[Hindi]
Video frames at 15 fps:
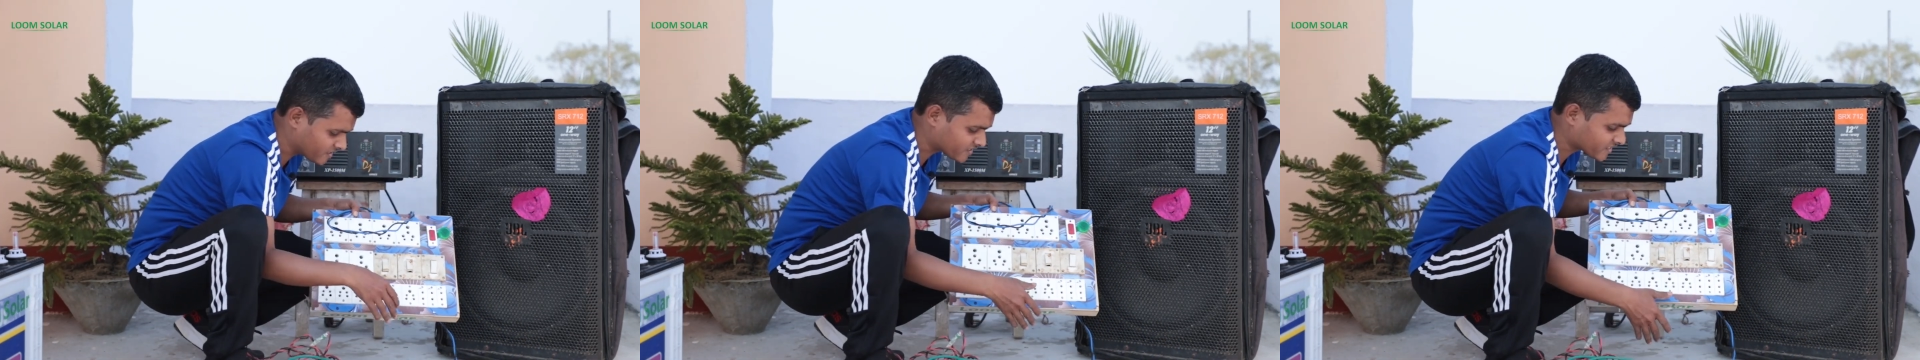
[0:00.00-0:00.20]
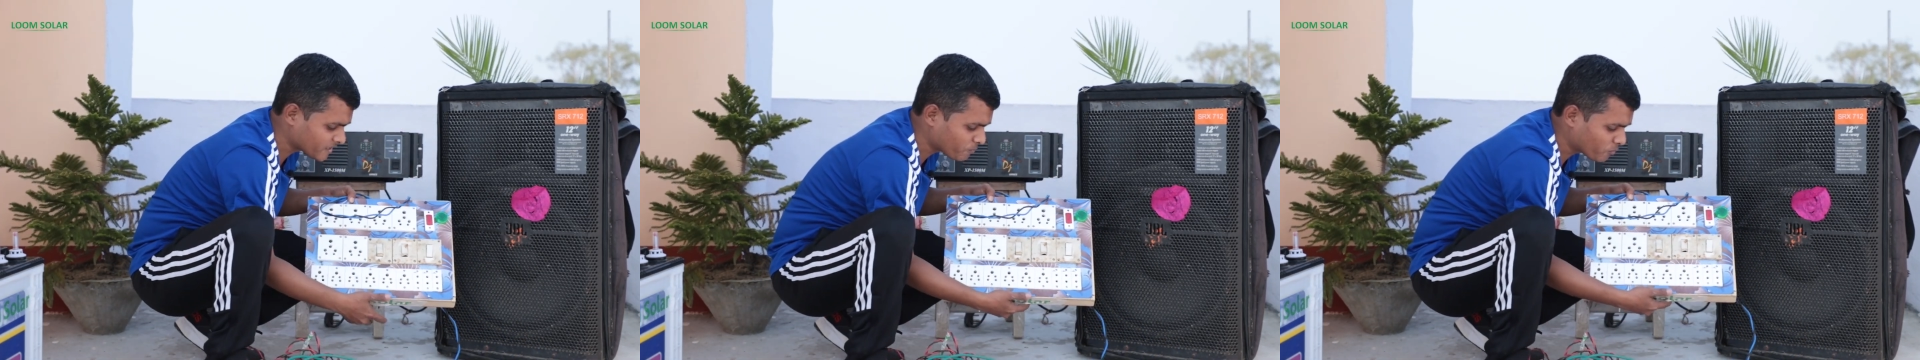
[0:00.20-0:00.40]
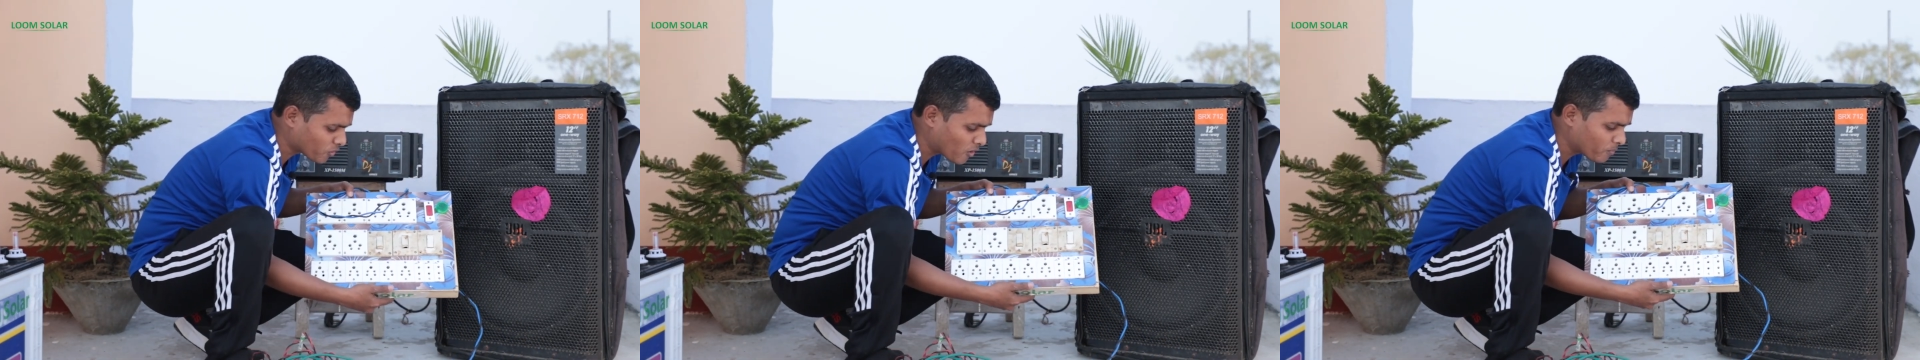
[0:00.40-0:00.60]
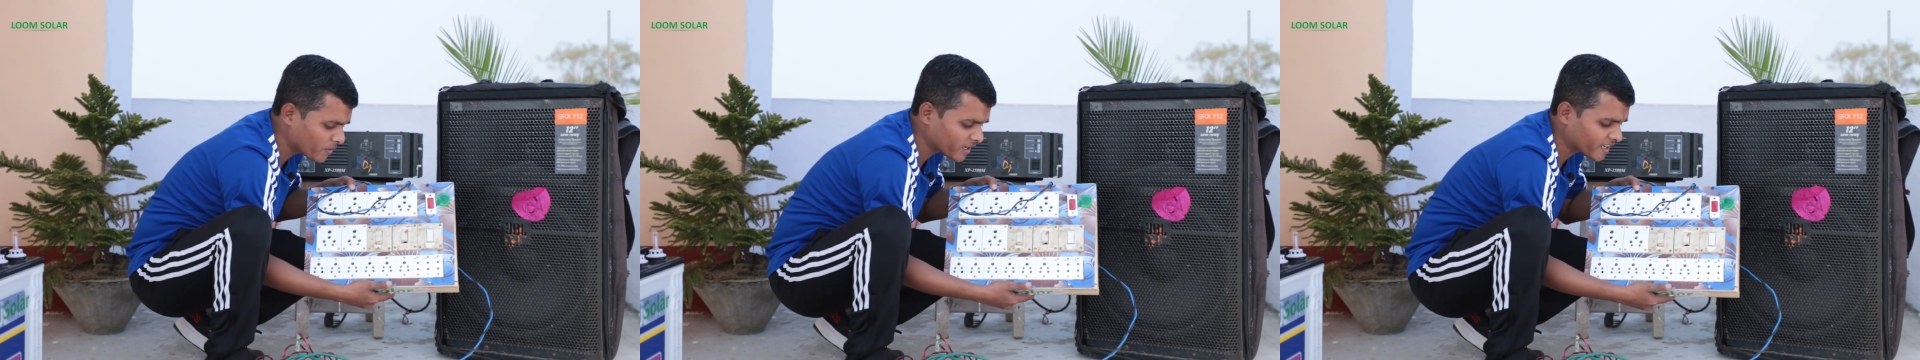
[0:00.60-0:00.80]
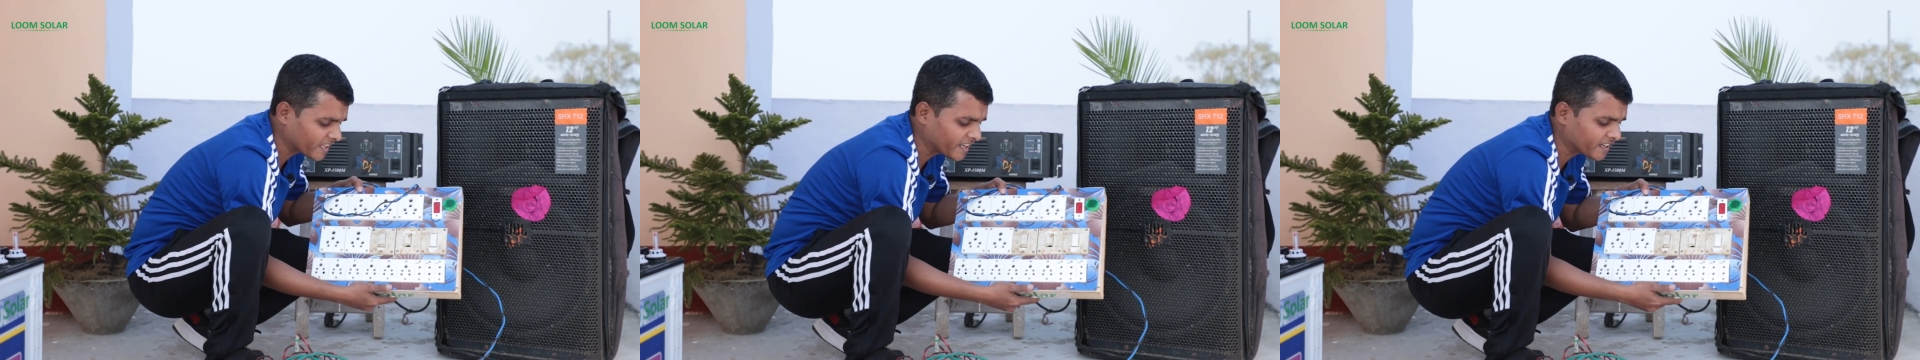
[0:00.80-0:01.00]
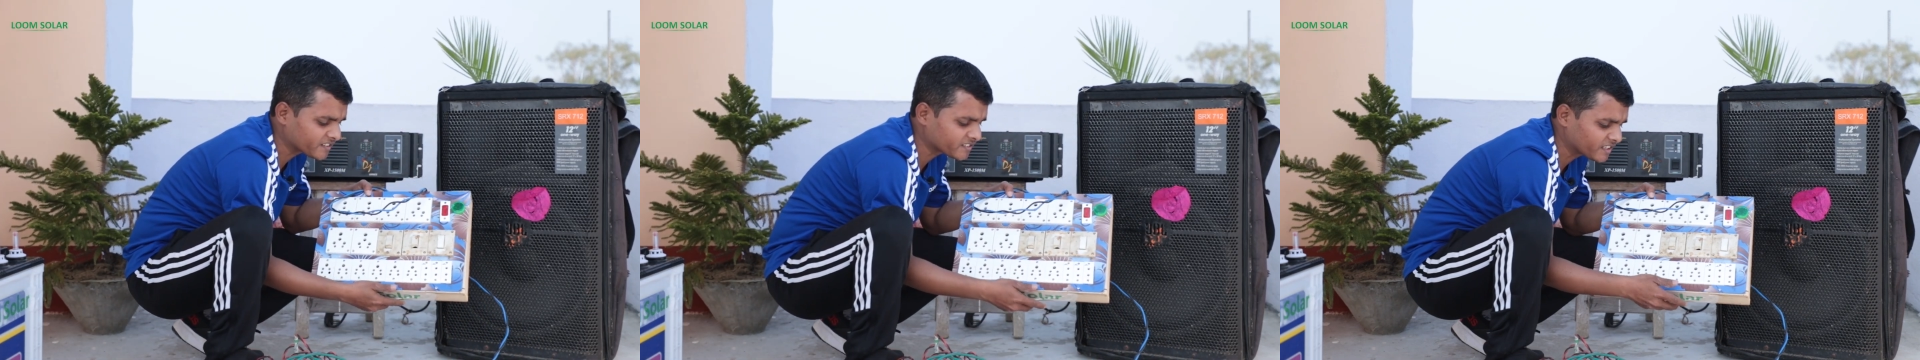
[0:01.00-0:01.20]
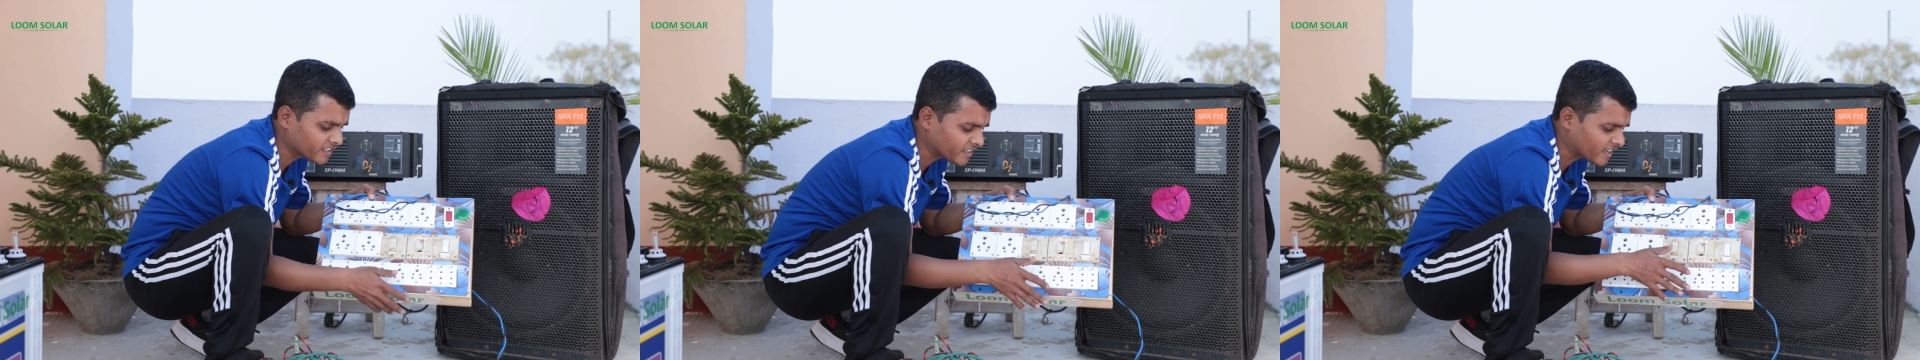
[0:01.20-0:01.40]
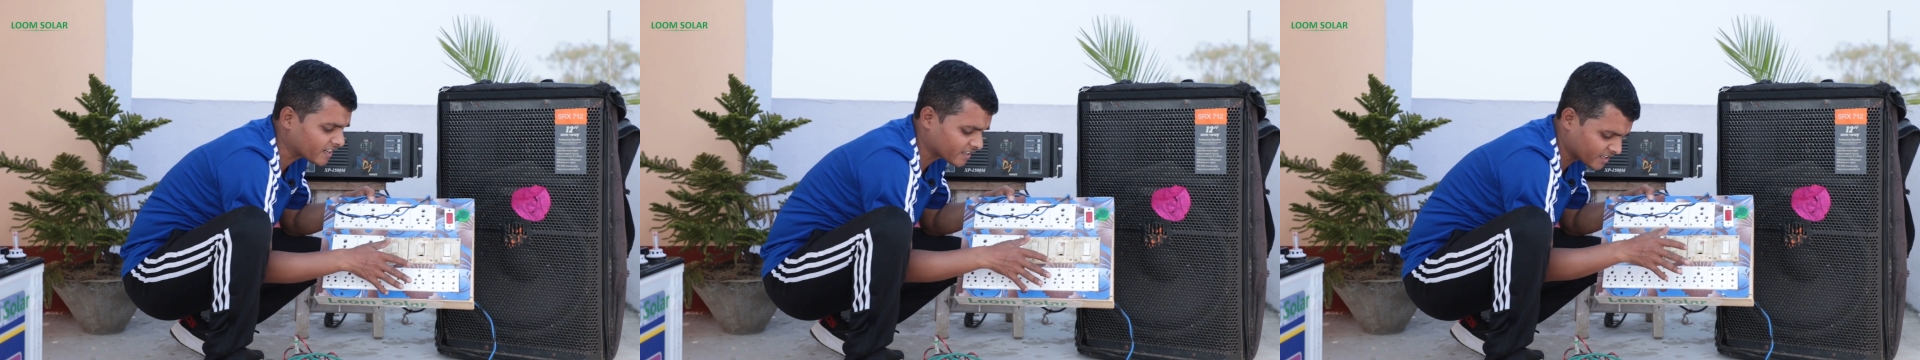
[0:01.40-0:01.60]
इसकी प्रॉपर
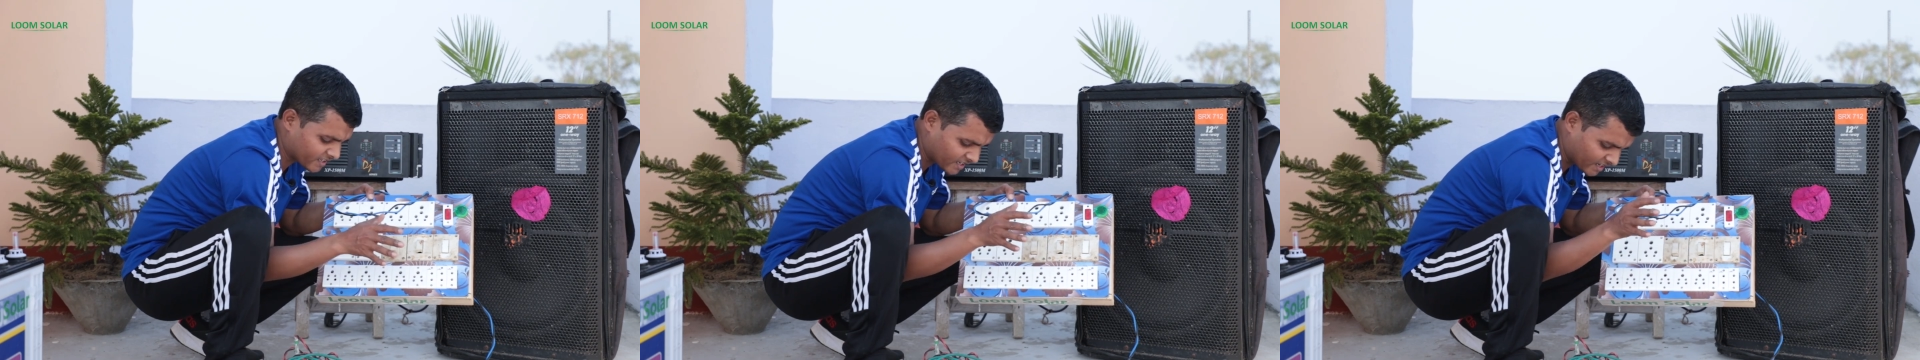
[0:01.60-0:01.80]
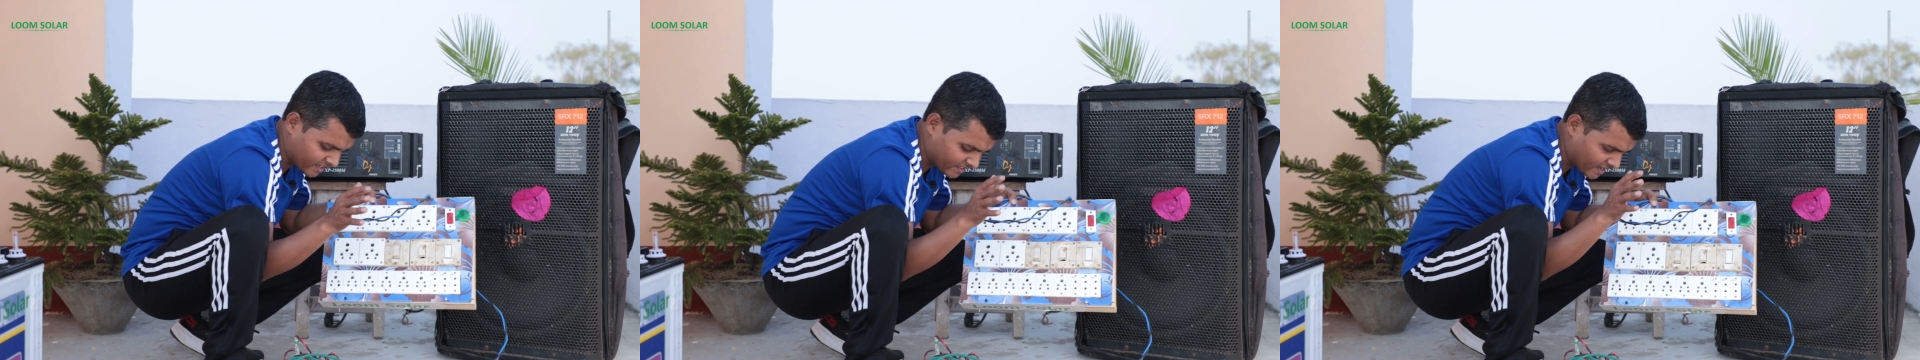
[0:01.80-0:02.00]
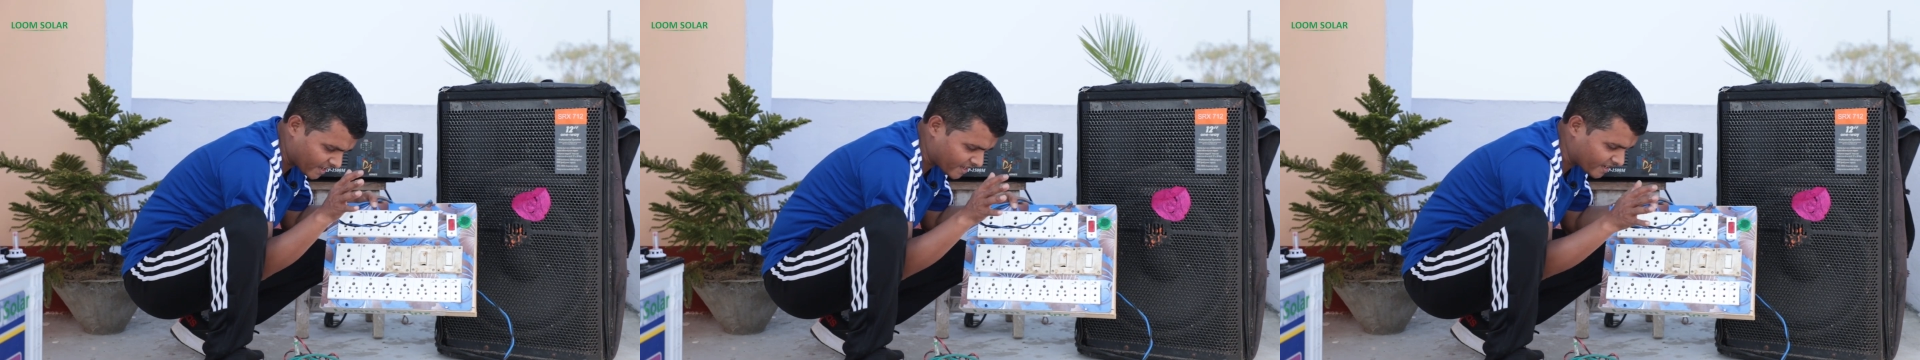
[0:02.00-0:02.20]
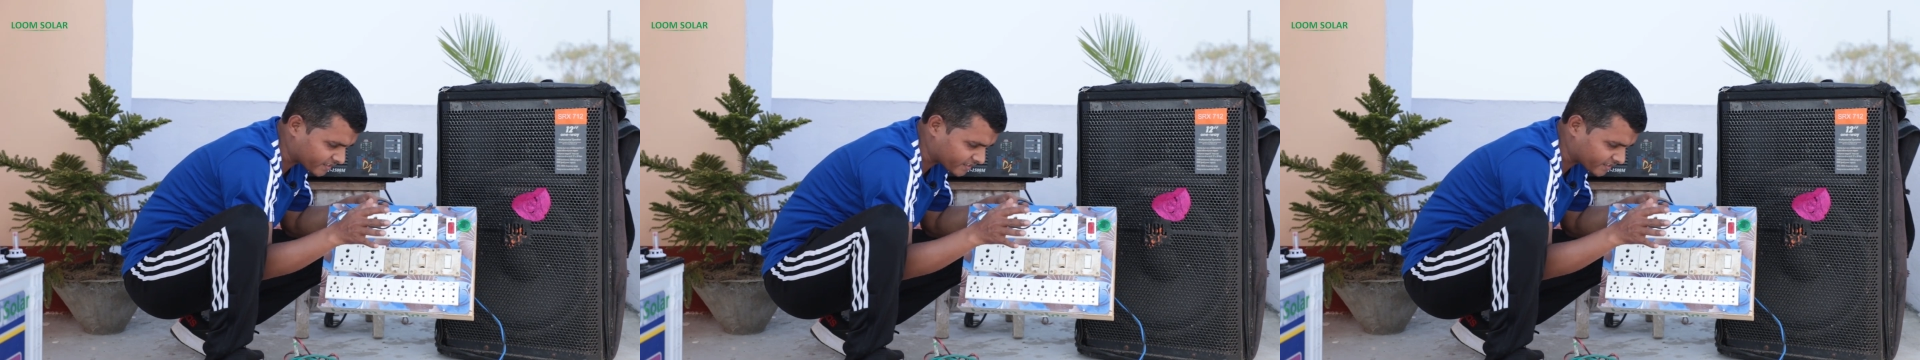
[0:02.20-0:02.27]
कनेक्शन करने के लिए